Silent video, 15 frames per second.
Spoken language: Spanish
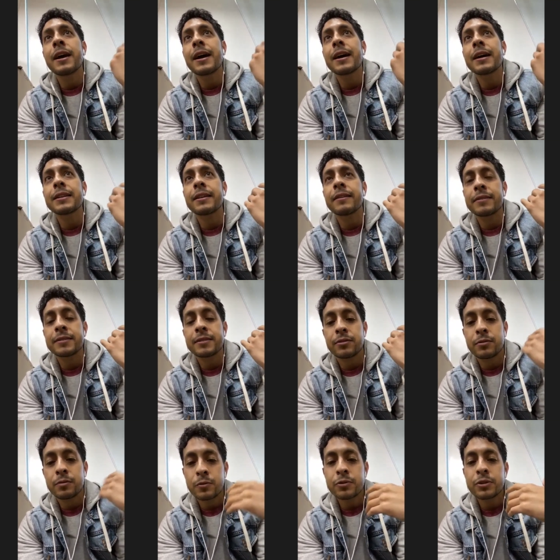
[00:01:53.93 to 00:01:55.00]
A través de tu
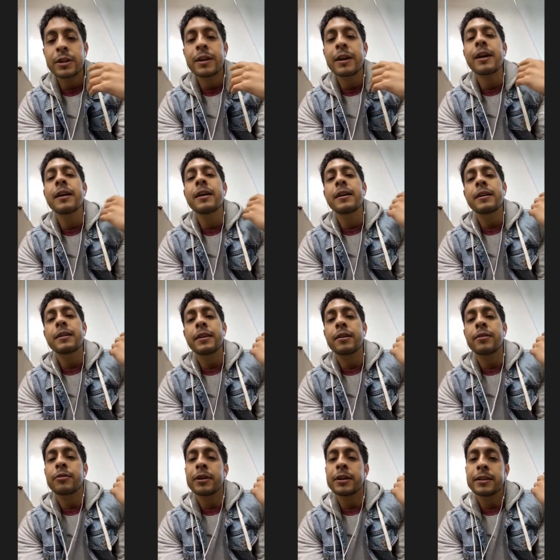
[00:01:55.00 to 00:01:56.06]
música te
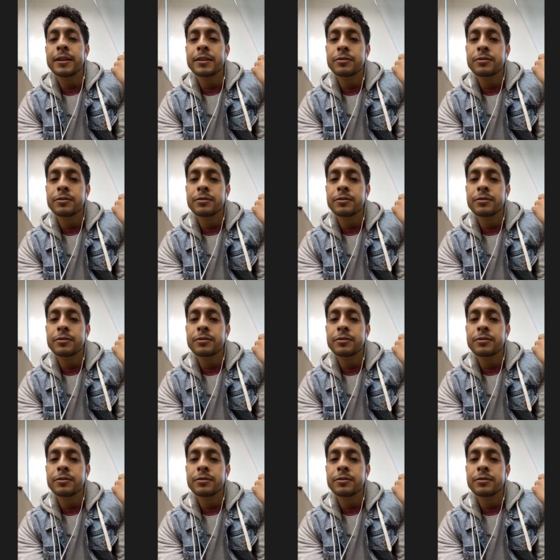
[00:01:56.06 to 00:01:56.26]
conectas